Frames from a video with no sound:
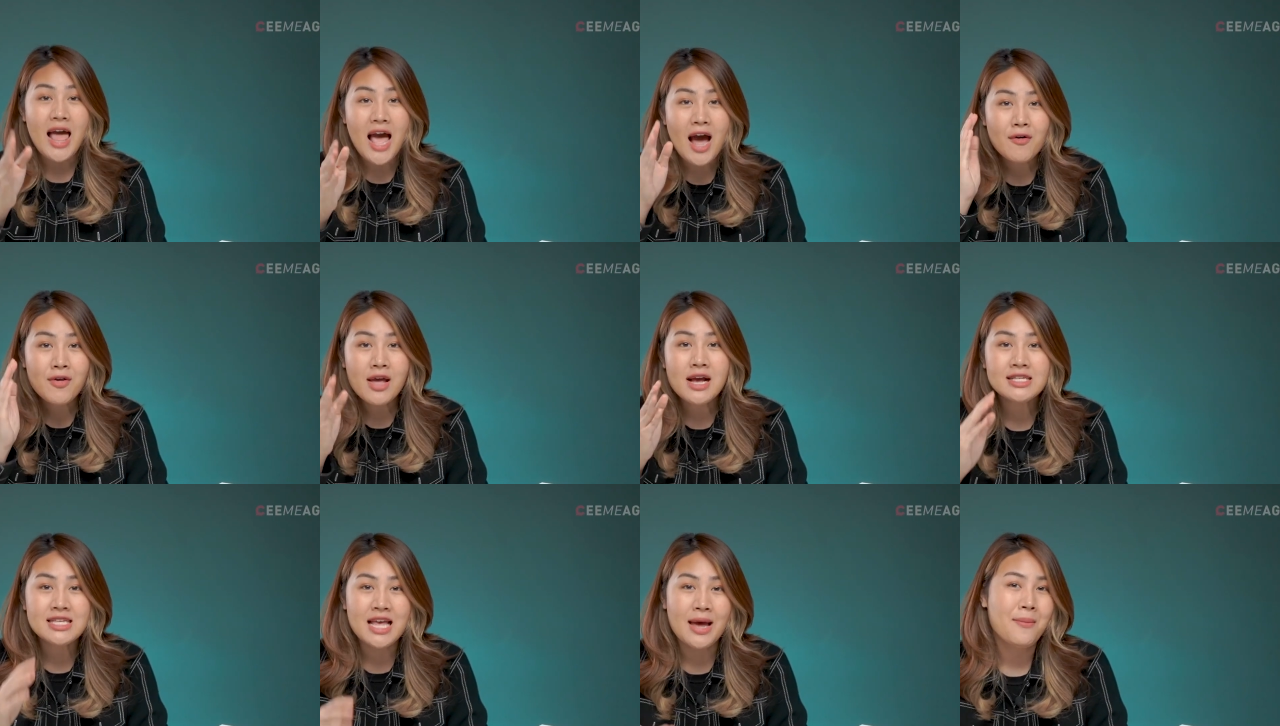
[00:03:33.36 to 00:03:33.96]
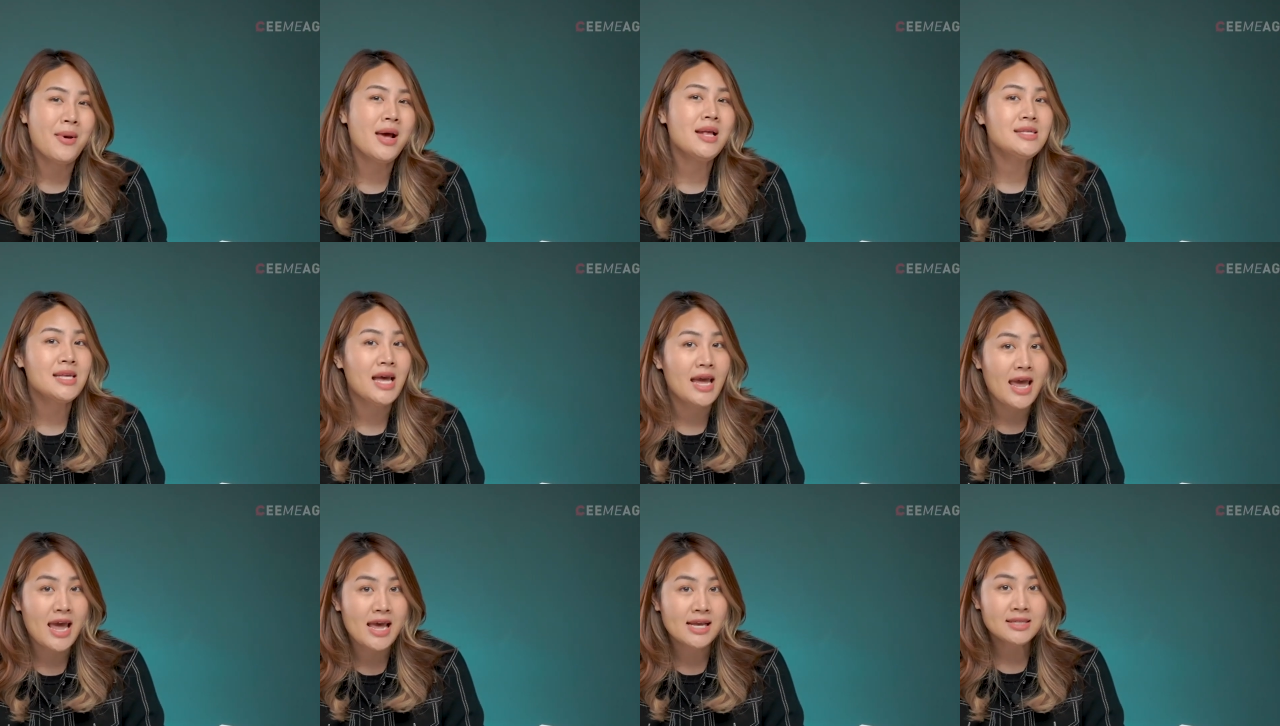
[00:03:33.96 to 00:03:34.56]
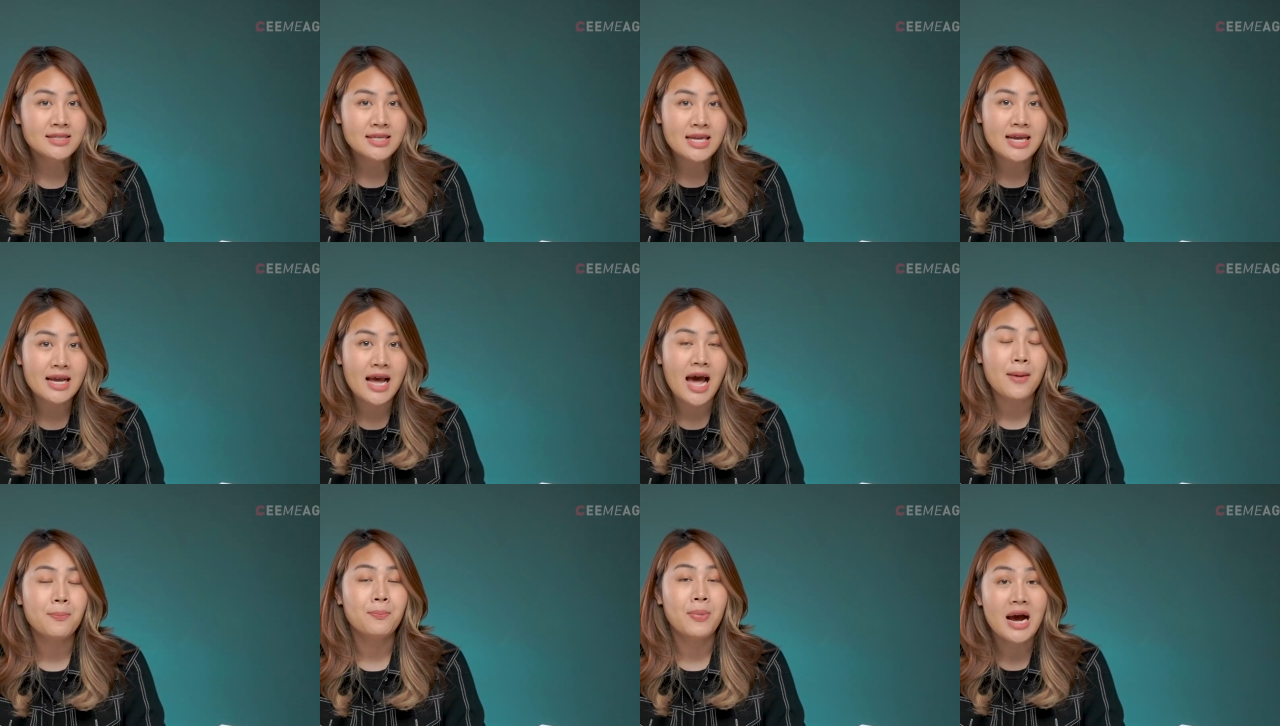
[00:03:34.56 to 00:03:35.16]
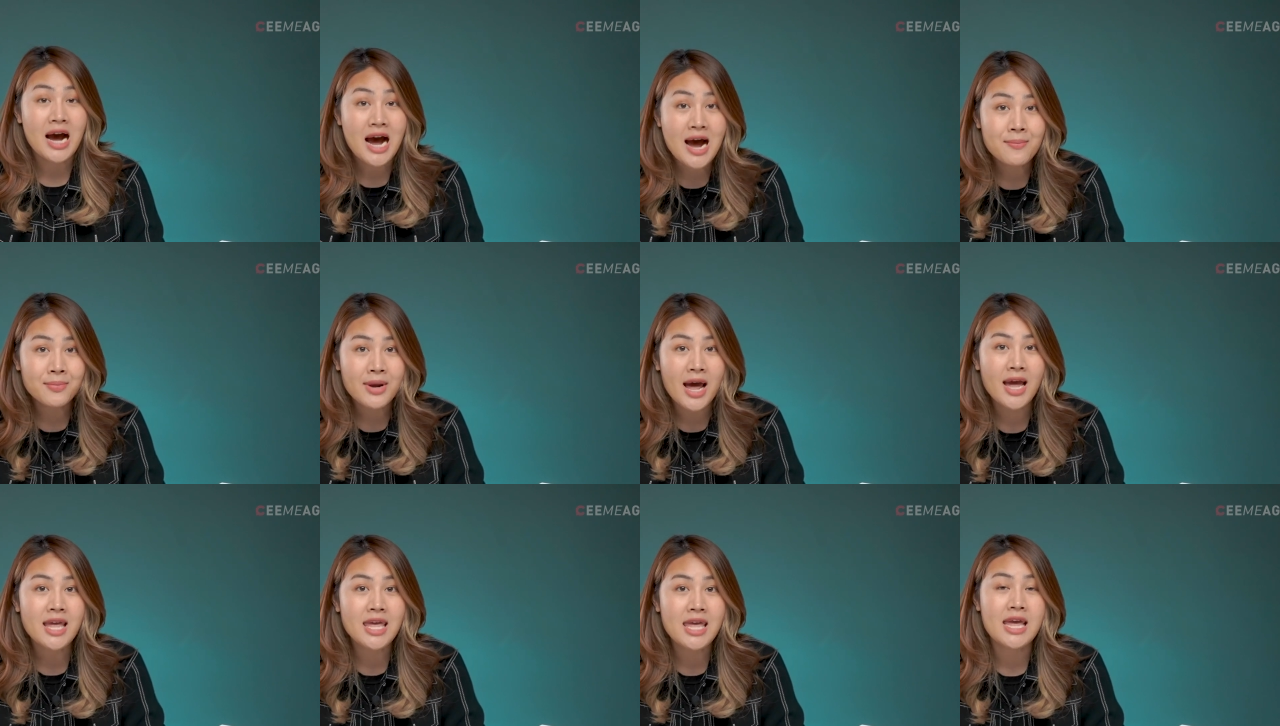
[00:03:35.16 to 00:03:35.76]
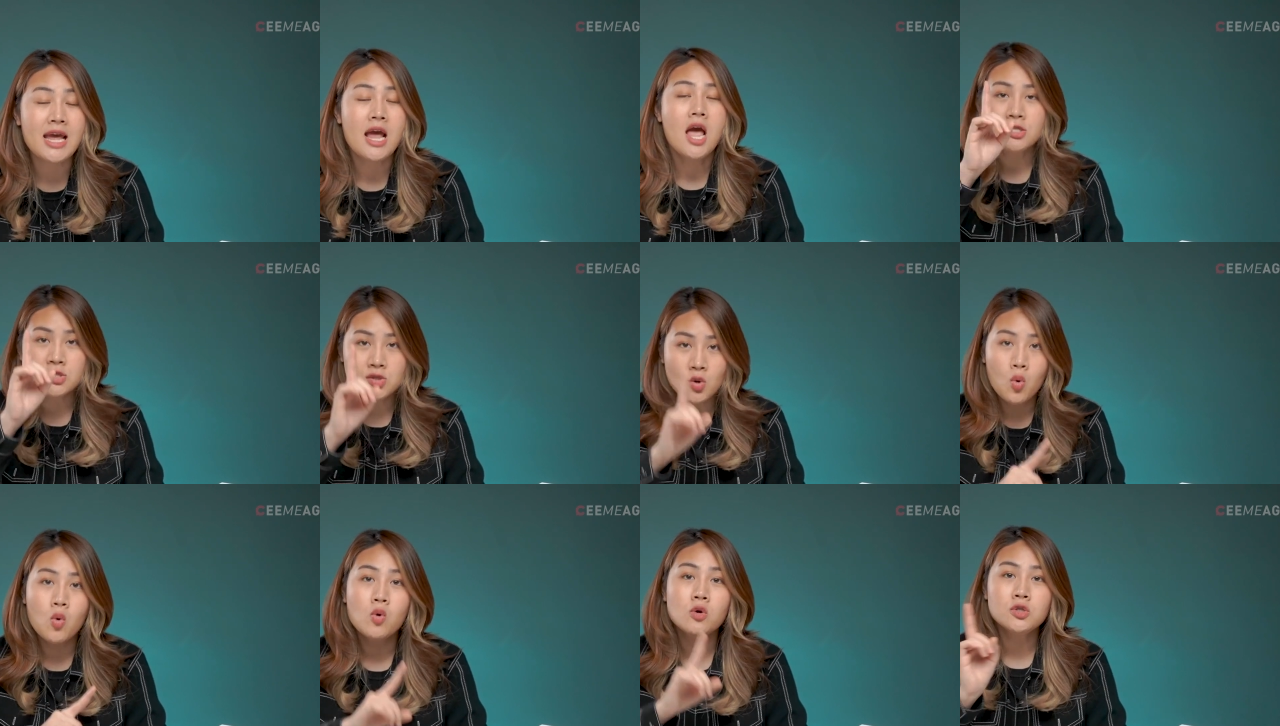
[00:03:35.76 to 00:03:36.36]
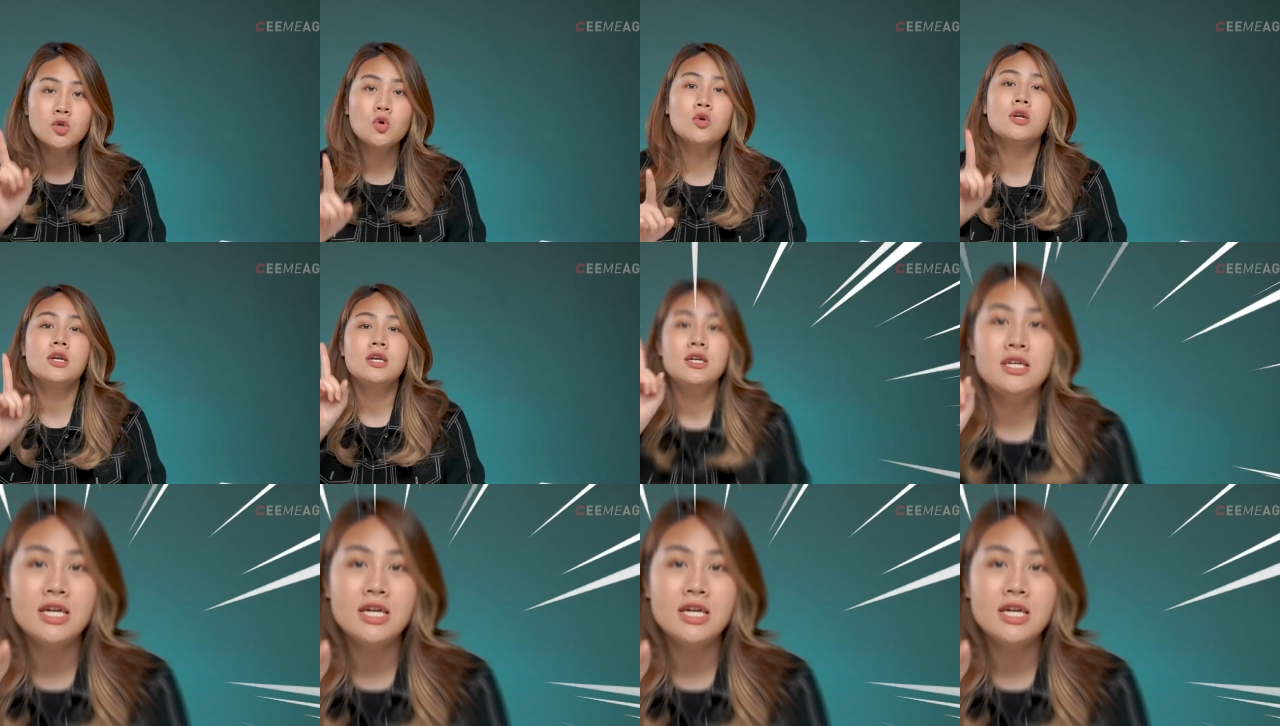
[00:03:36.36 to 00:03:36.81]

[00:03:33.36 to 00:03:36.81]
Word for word: แล้วยังสามารถใส่ SD การ์ดเพิ่มได้อีกสูงสุด